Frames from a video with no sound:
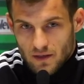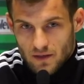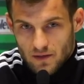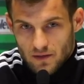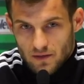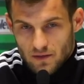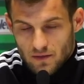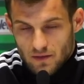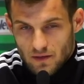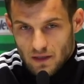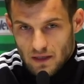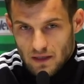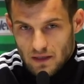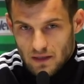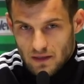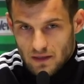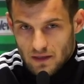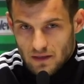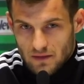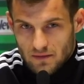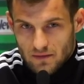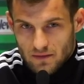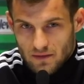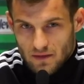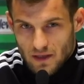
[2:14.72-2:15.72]
No
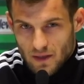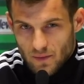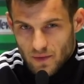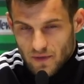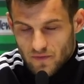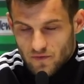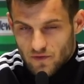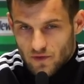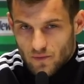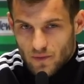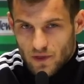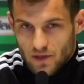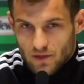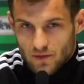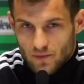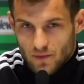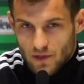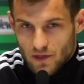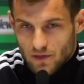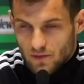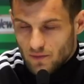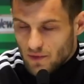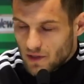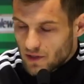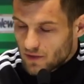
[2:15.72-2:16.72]
ale na pewno mają,
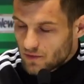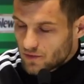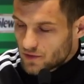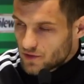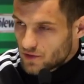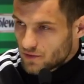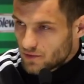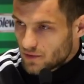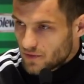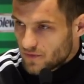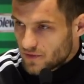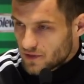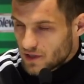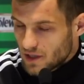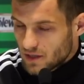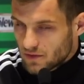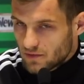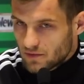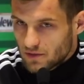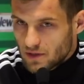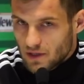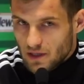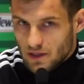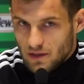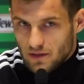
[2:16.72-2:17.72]
mają, mają siłę w
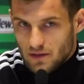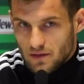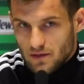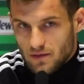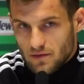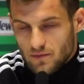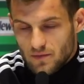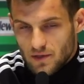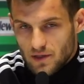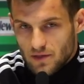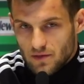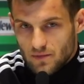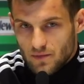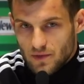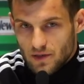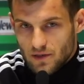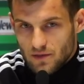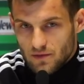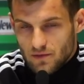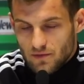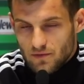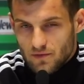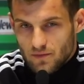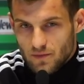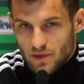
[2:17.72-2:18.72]
ataku, tak? Mają,
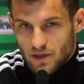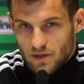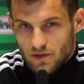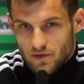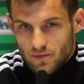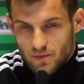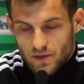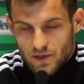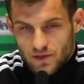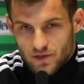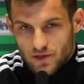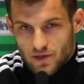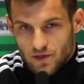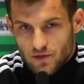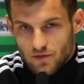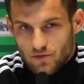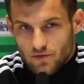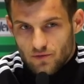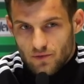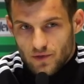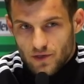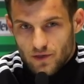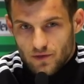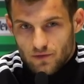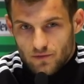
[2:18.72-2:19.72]
mają Marco Peixao,
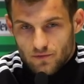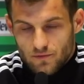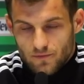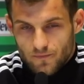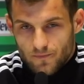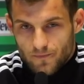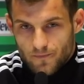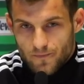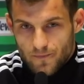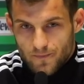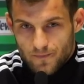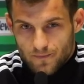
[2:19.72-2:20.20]
mają